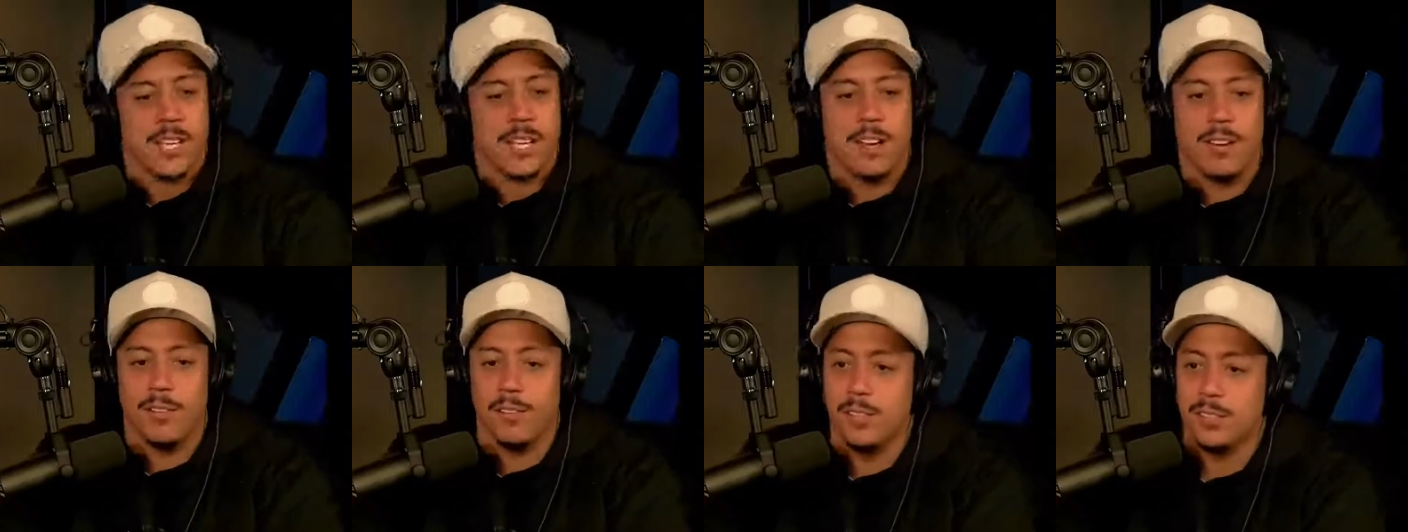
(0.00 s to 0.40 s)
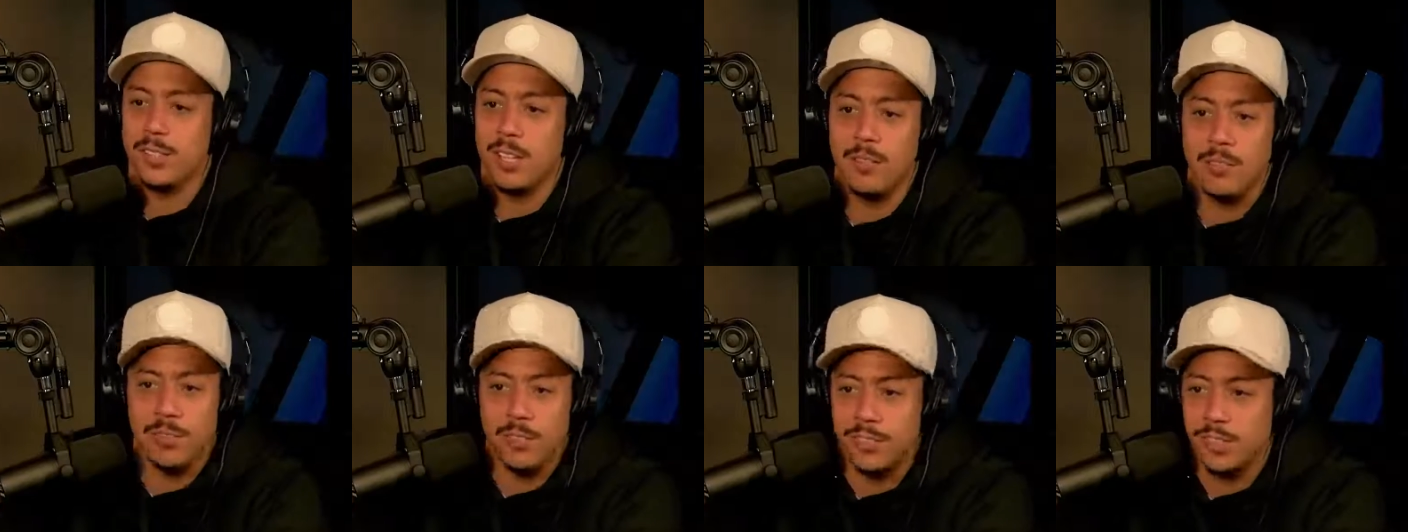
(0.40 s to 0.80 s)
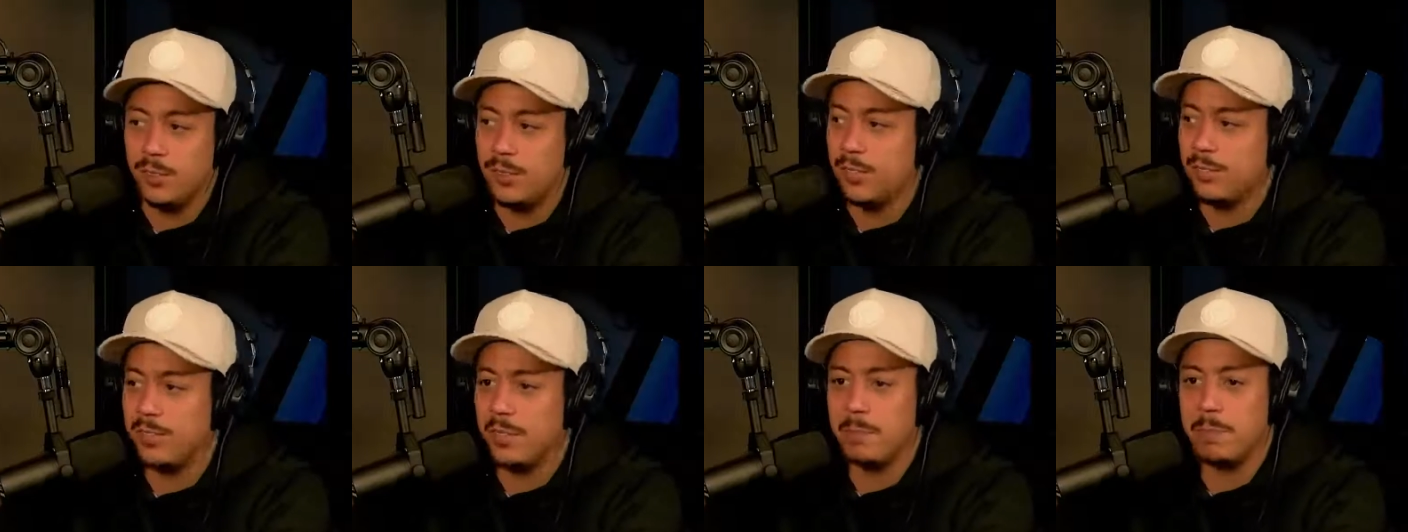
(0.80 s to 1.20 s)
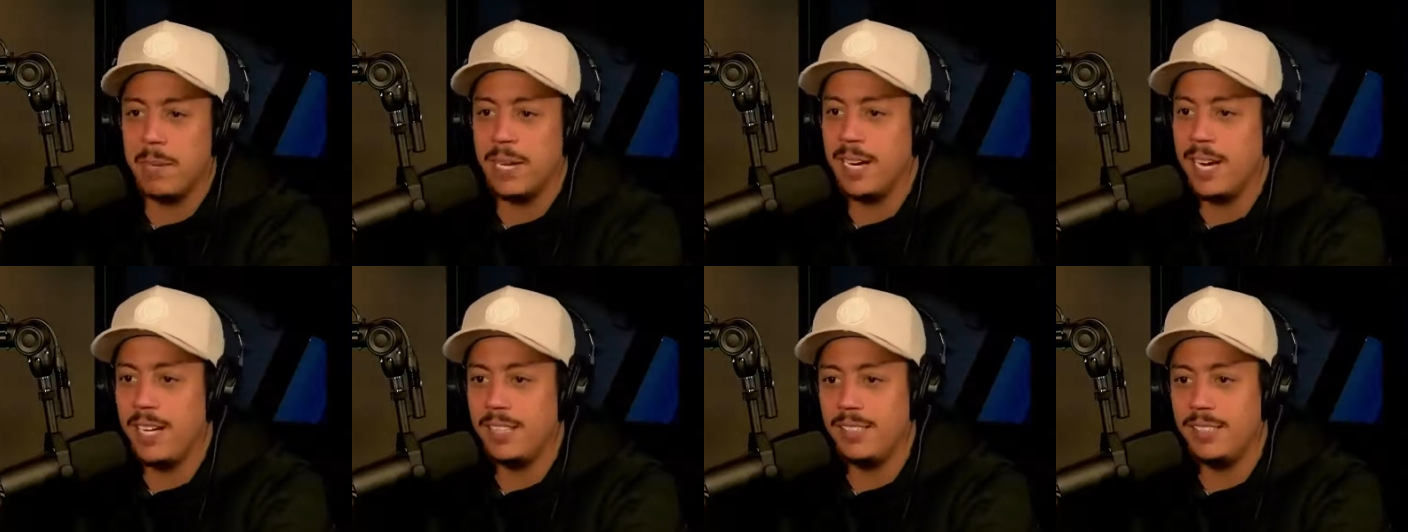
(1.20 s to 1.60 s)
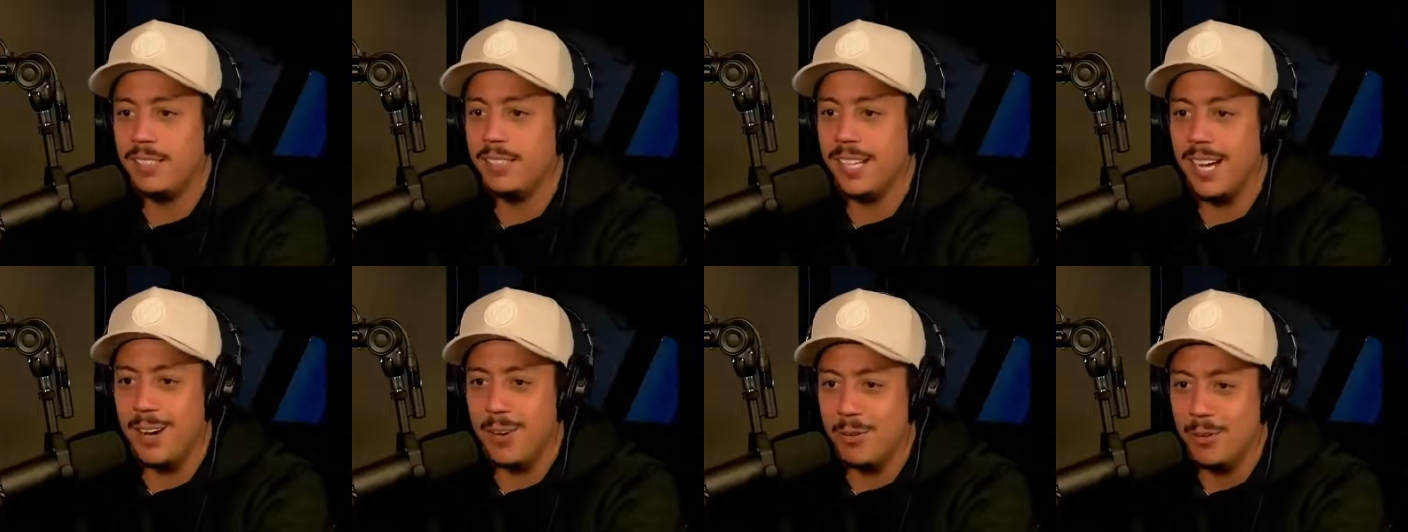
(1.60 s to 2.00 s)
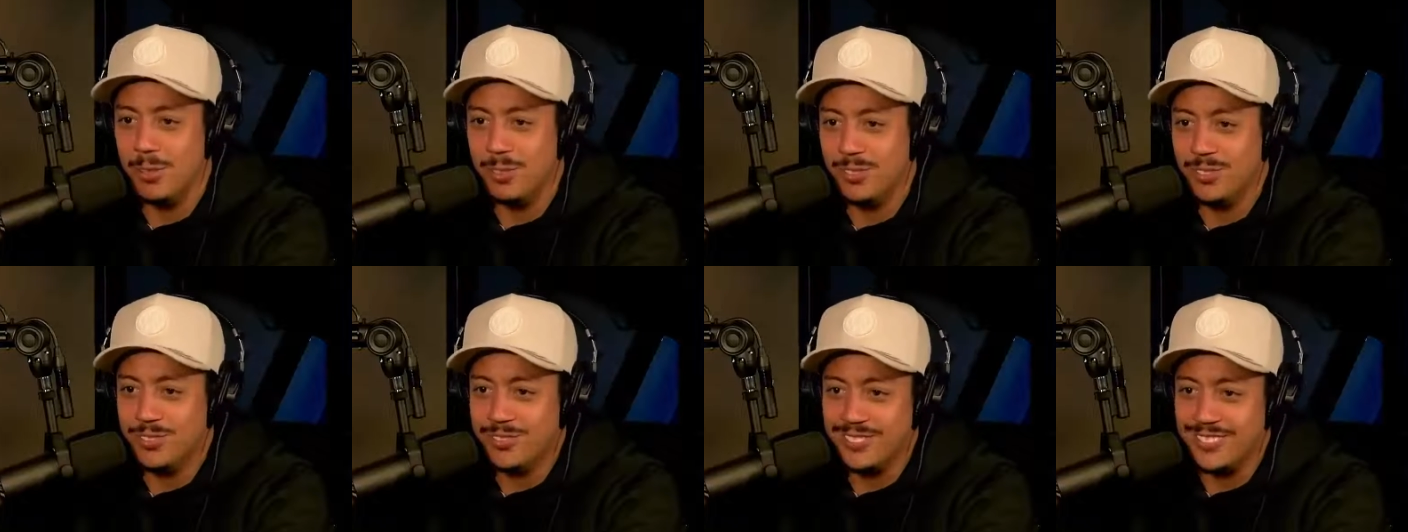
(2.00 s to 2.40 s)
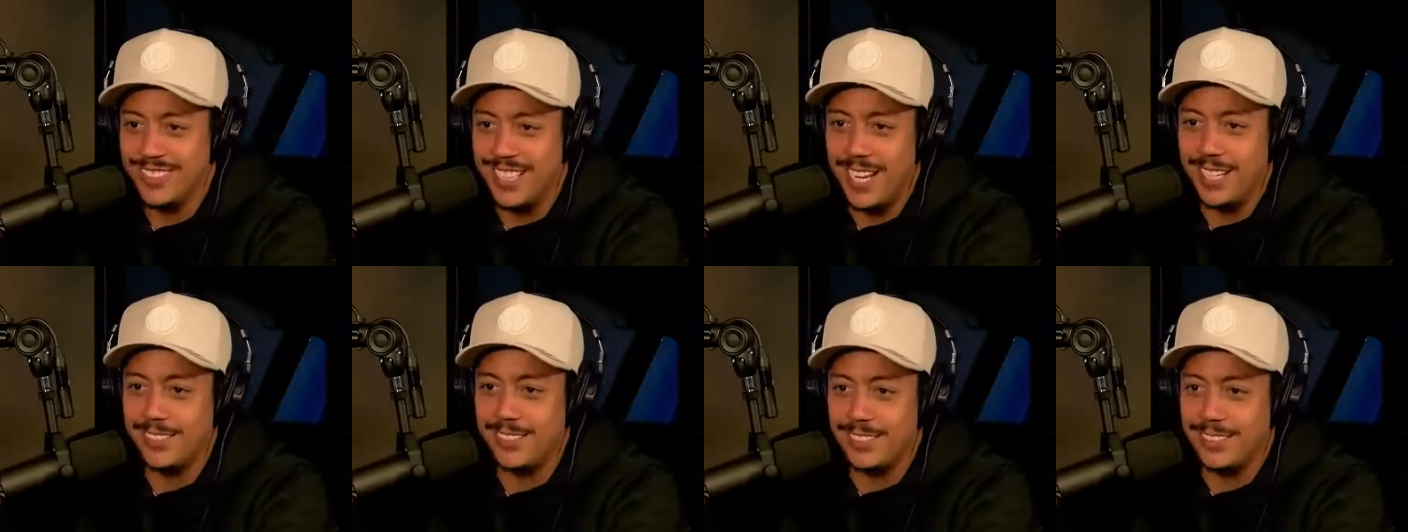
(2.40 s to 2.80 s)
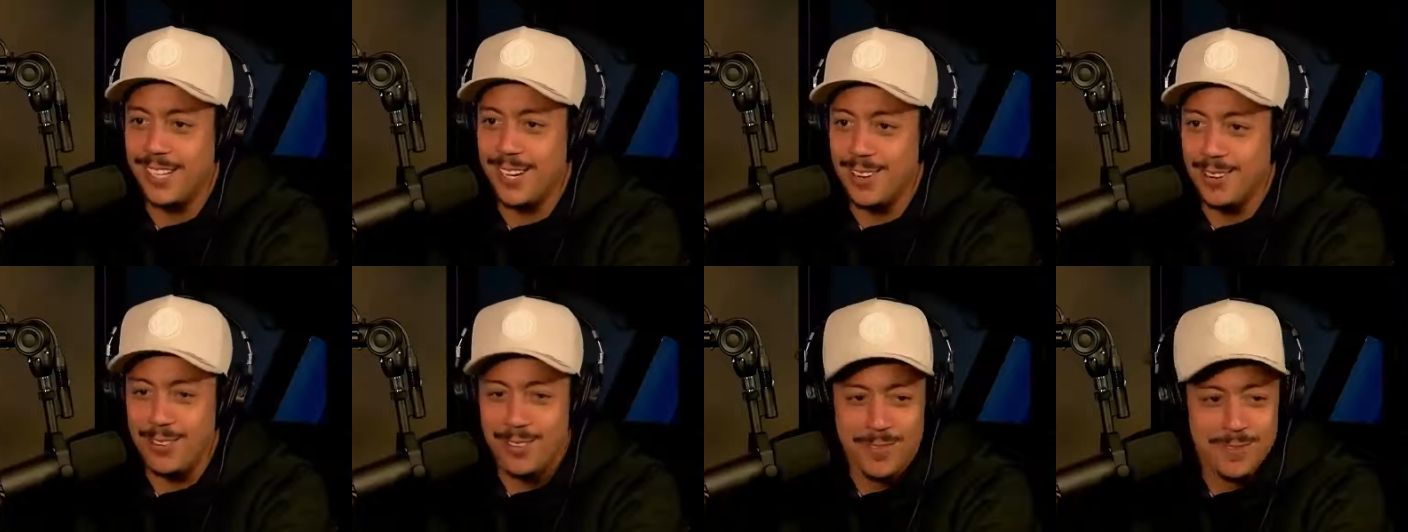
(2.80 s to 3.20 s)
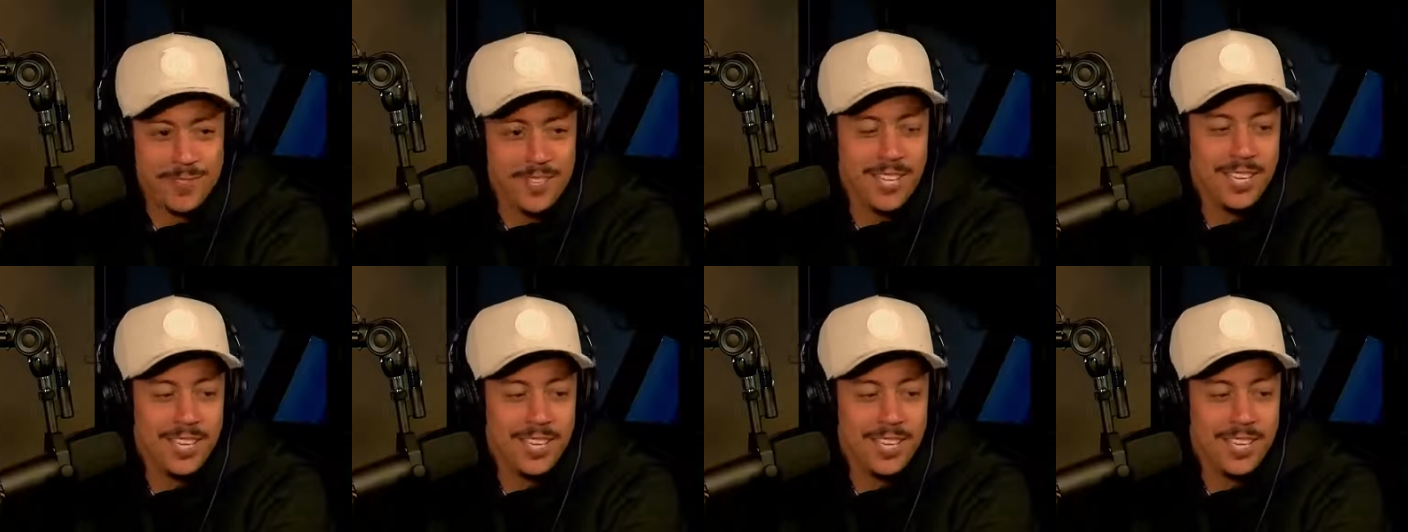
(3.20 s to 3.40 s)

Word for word: Cara, uma vez eu tava fazendo um evento pra NetNow. NetNow.